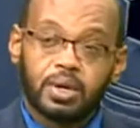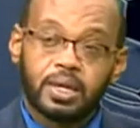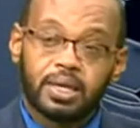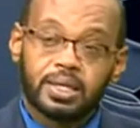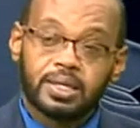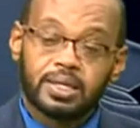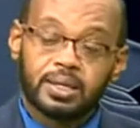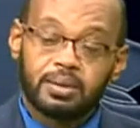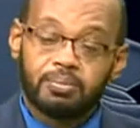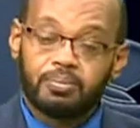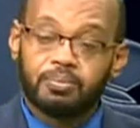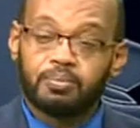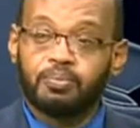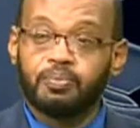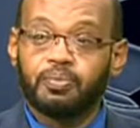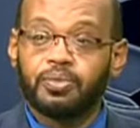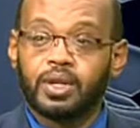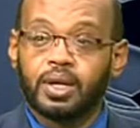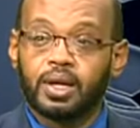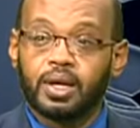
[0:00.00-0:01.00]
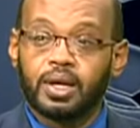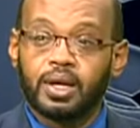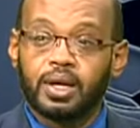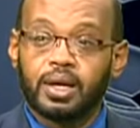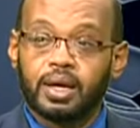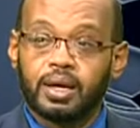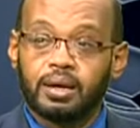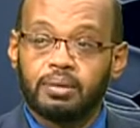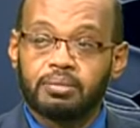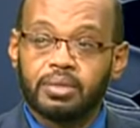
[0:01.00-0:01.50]
يلزم
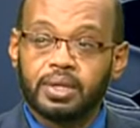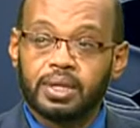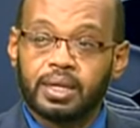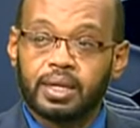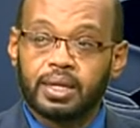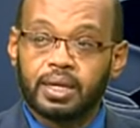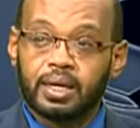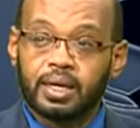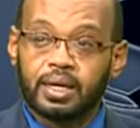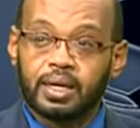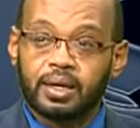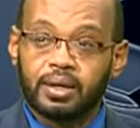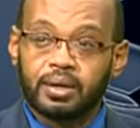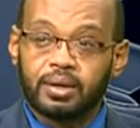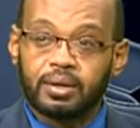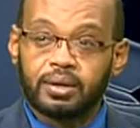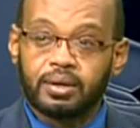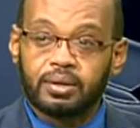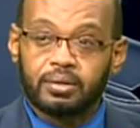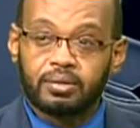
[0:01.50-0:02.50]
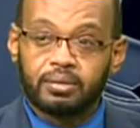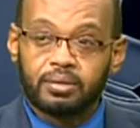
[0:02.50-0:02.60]
آه، من آه،